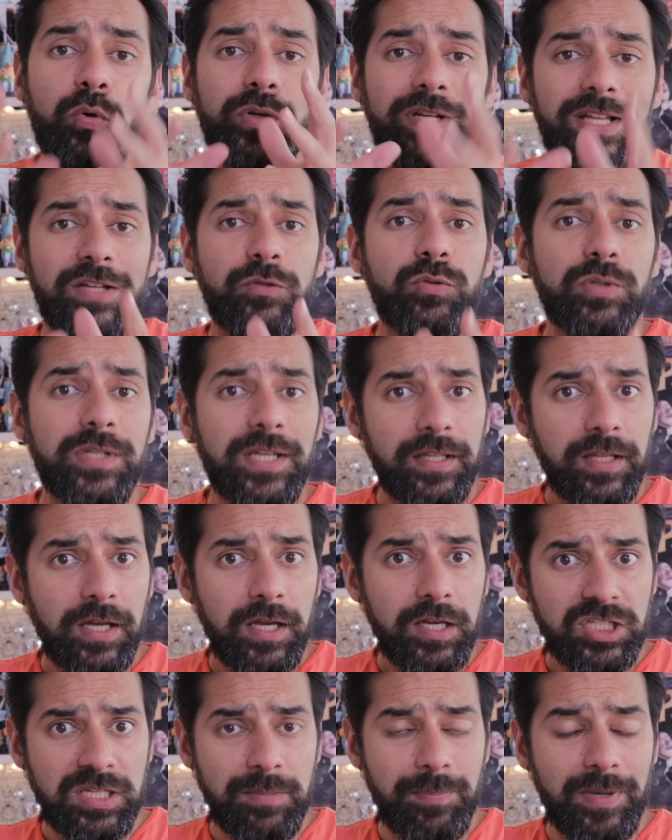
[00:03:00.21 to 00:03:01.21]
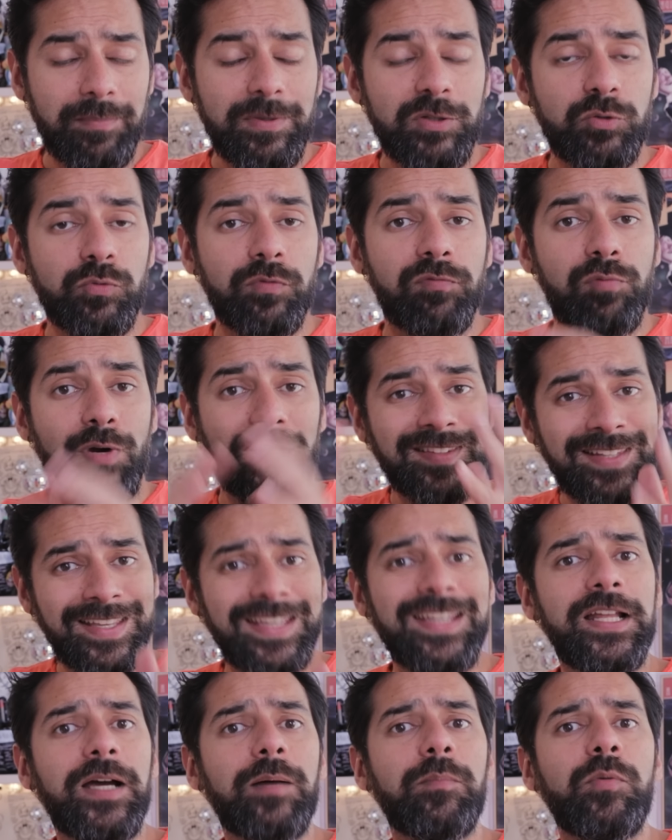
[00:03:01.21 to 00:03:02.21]
au-delà du cadrage qui permet de voir
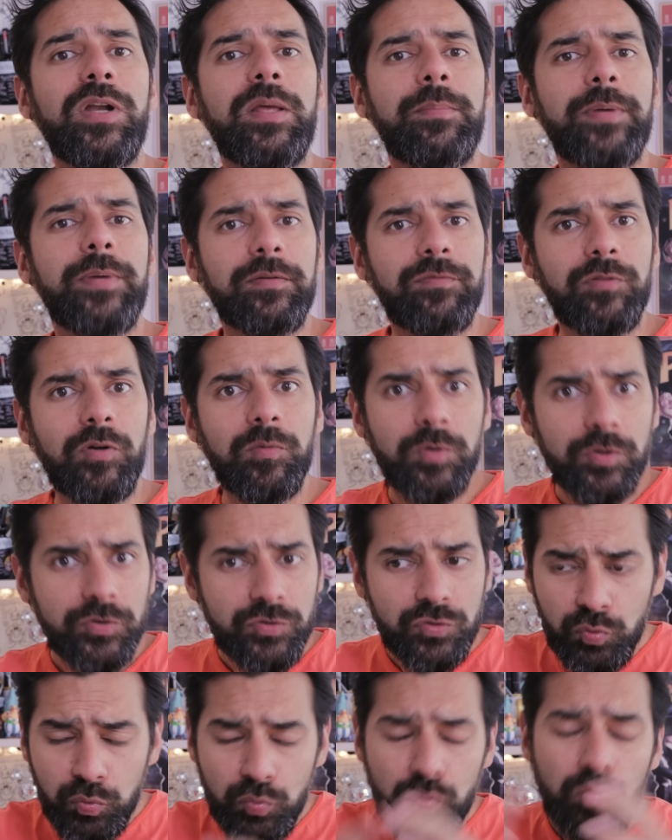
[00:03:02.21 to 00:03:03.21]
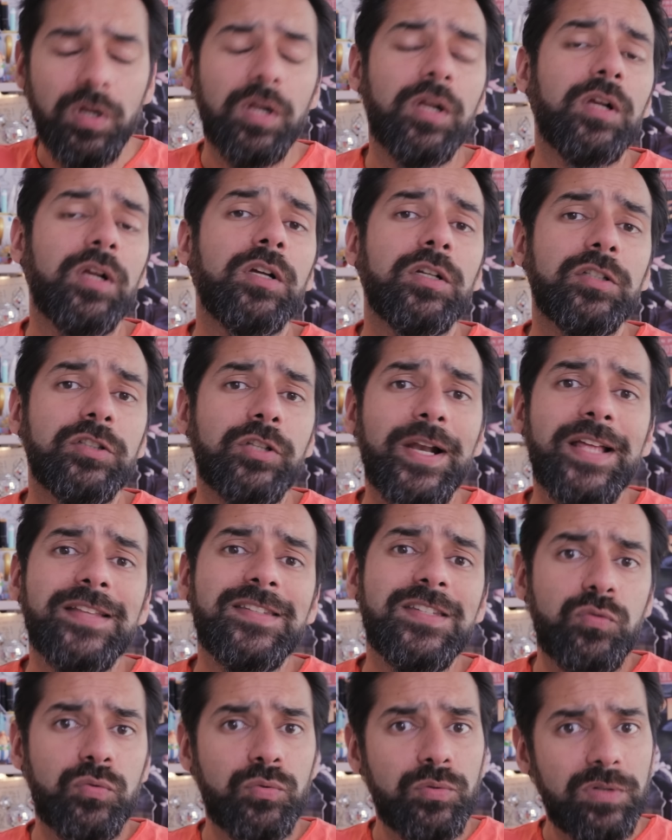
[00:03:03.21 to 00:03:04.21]
très clairement la performance, tout dans
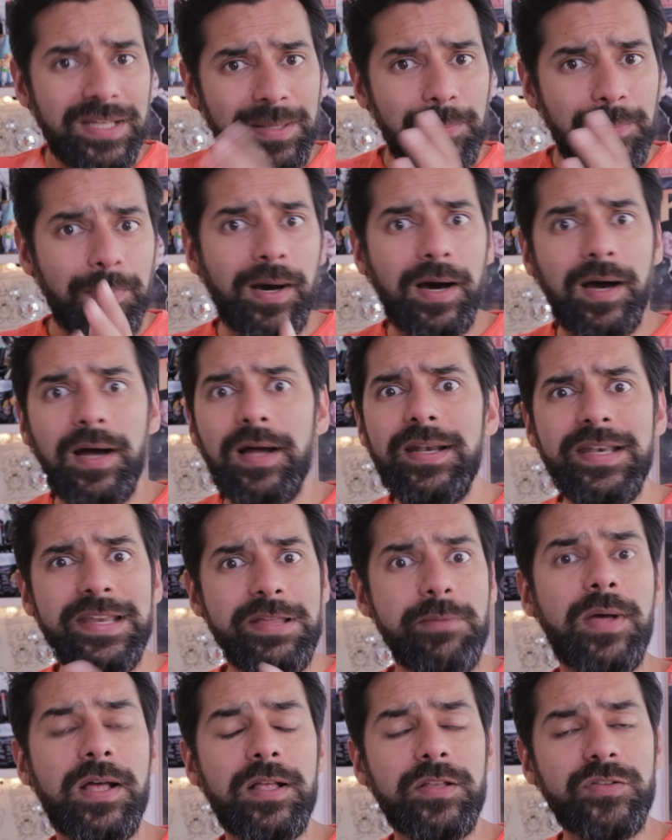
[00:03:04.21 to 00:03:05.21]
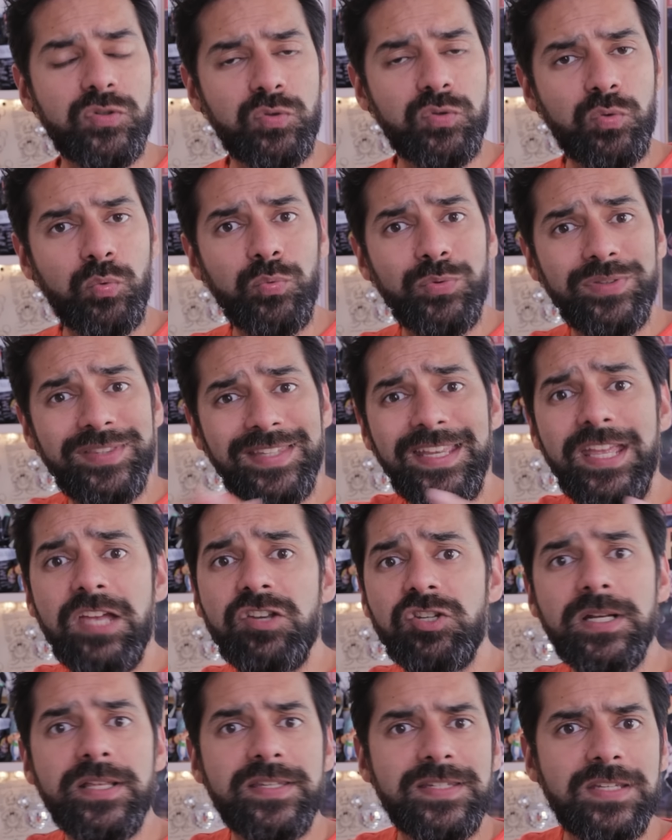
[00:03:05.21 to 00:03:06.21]
l'attitude, les bras, les mains sont
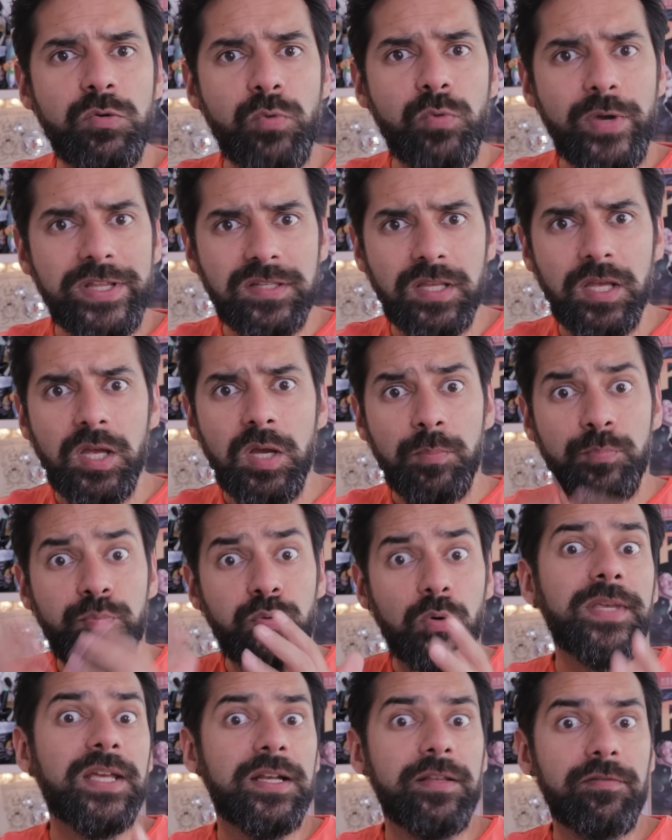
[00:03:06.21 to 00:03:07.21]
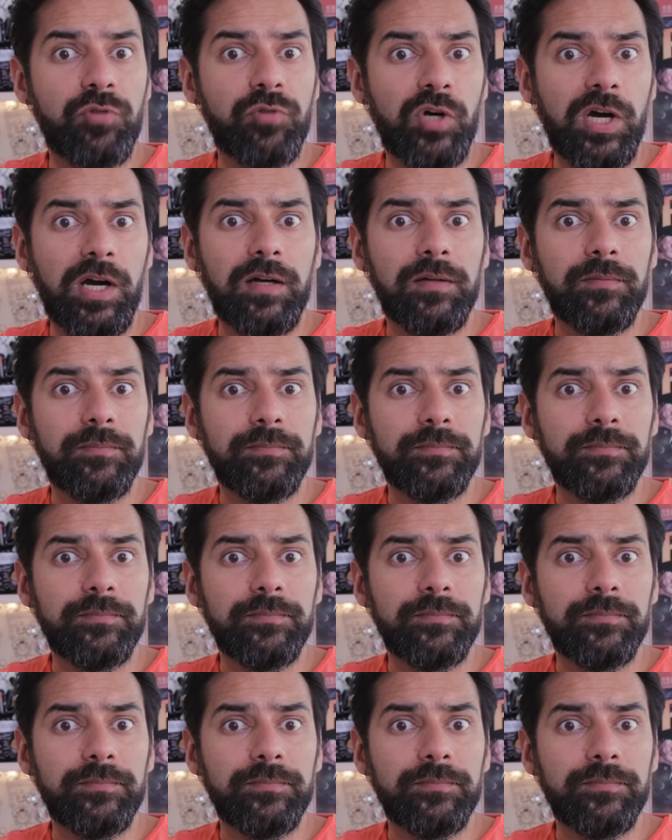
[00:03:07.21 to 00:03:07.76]
dégagés de la silhouette pour bien les voir.